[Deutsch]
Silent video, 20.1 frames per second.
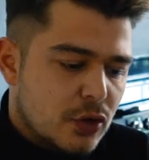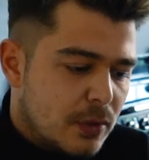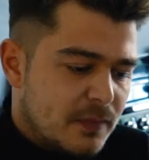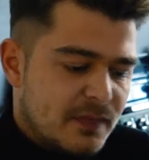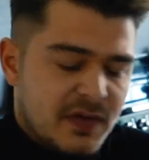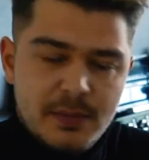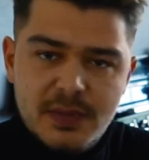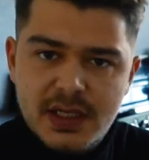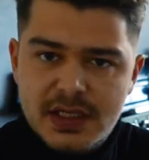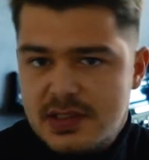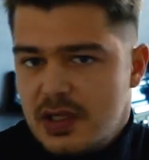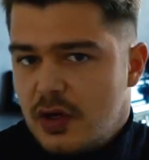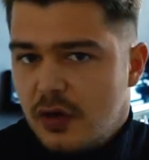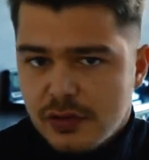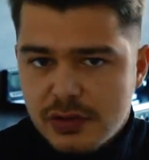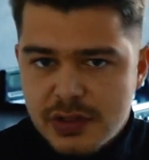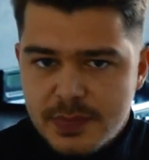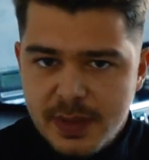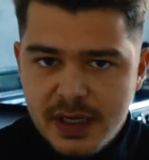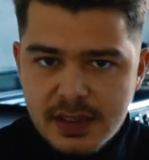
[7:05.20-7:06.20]
kommt, wenn man es
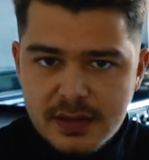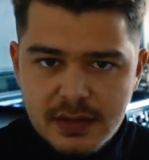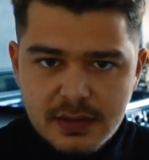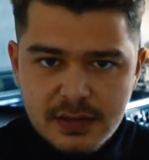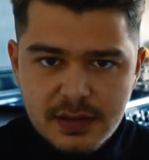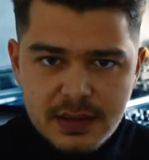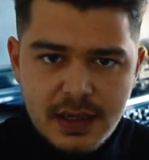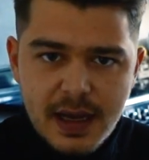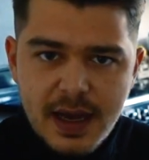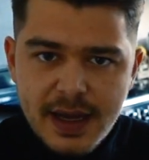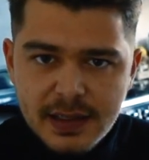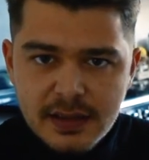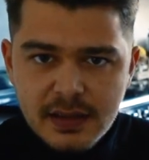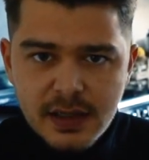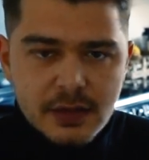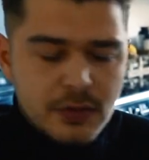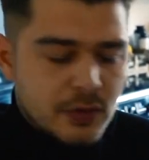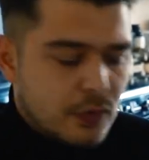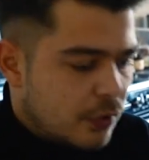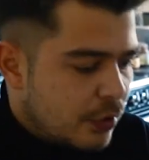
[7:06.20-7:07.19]
auspackt. Ein eigener
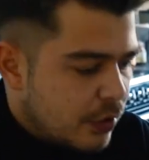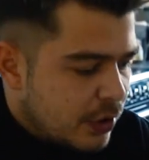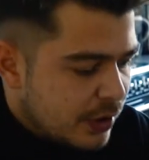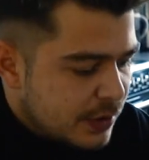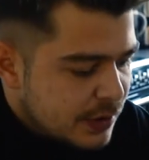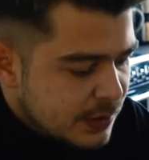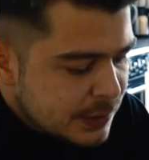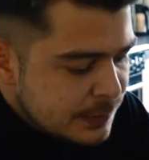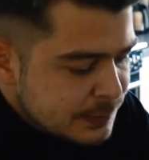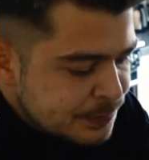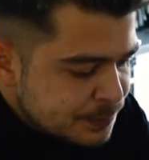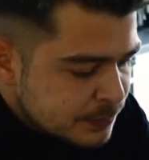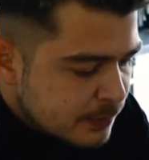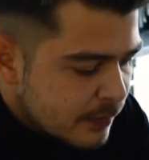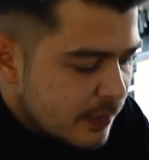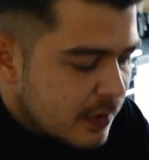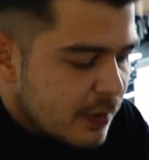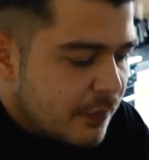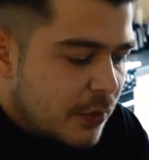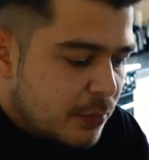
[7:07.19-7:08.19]
Geruch.
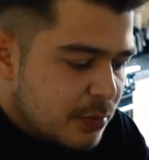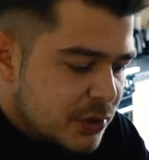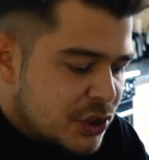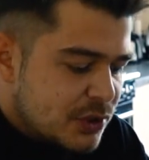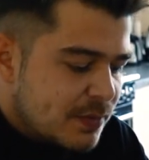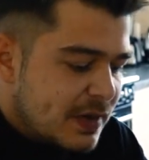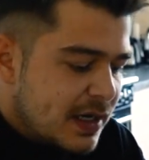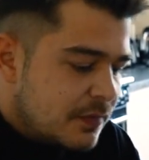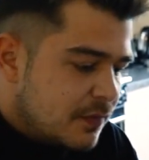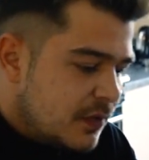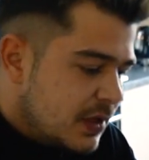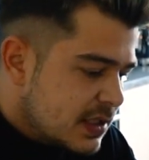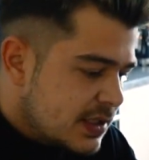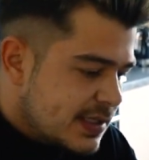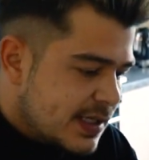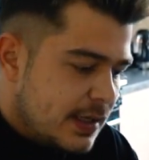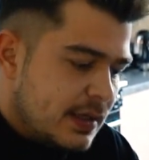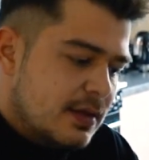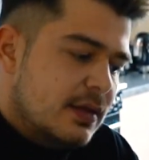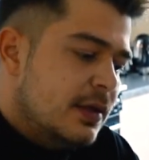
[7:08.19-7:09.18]
Vom Geschmack, wie
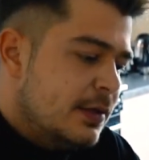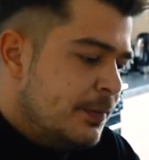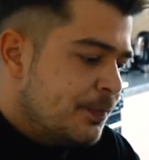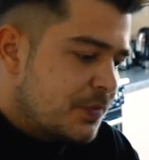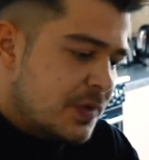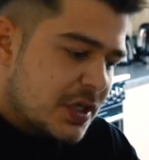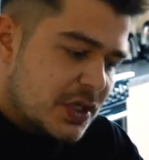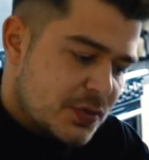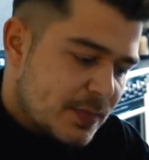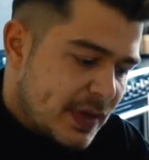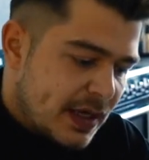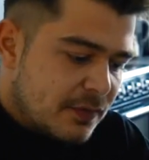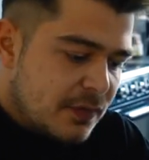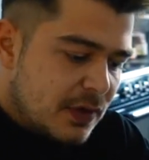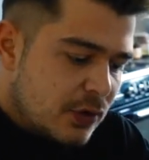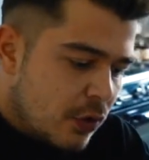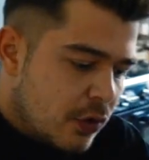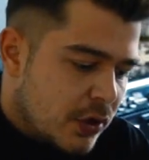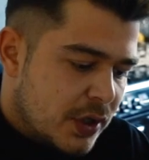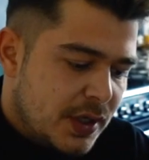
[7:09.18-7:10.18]
gesagt, er schmeckt wie
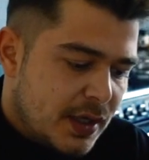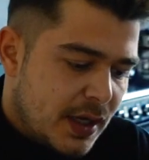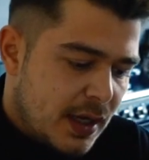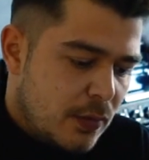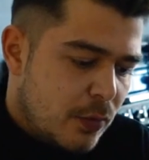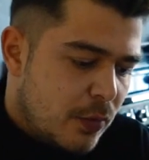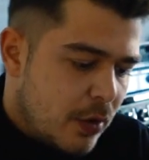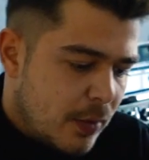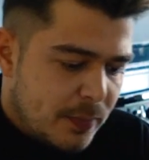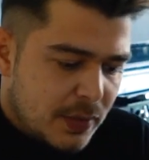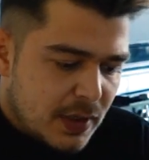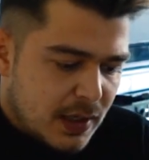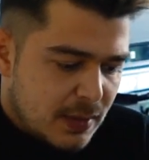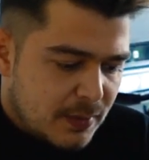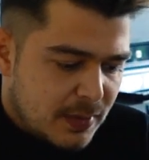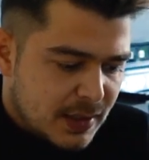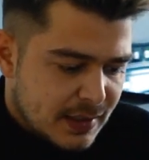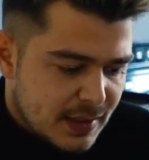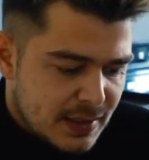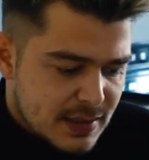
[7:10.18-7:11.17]
ein Original Whopper,
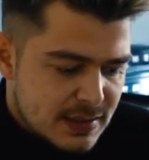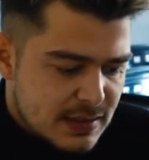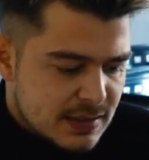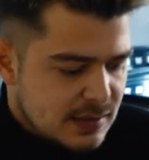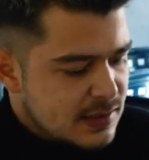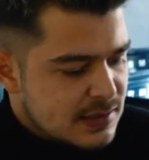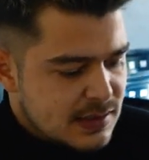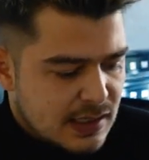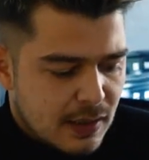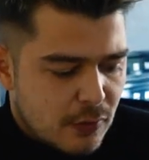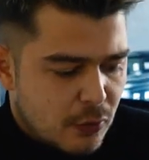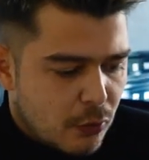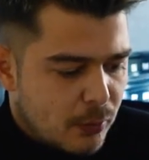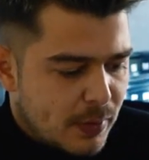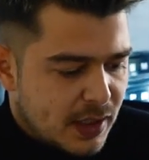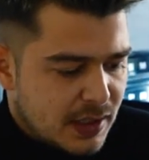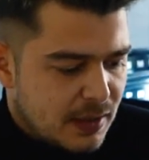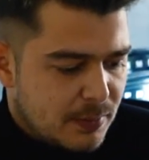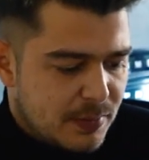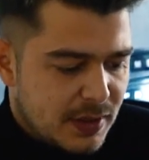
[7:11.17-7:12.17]
aber da ist dieses
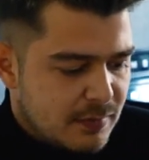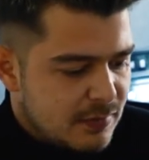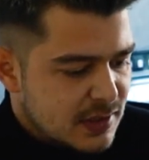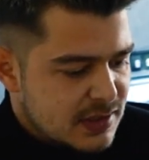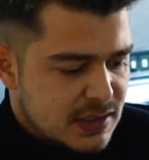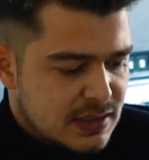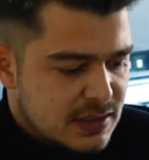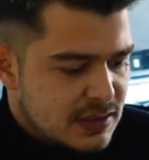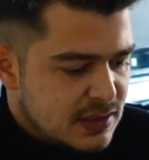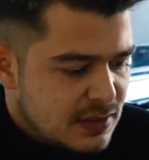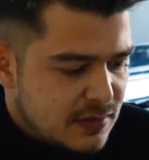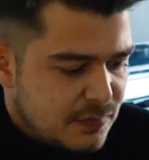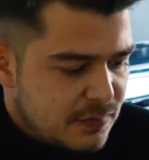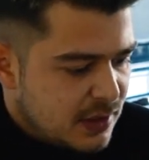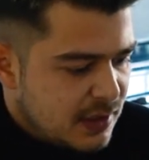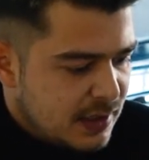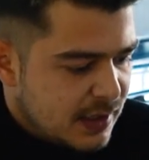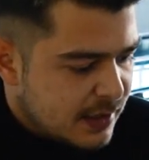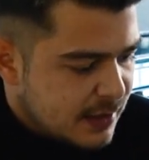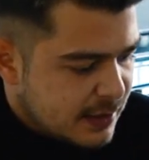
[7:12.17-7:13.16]
Aroma dabei, was ich nicht
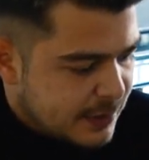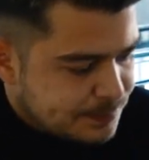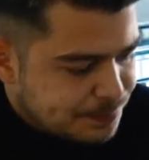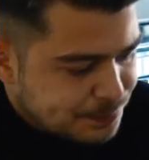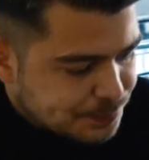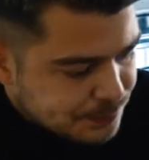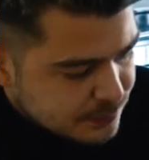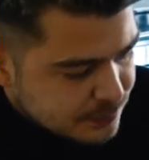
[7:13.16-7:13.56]
definieren kann.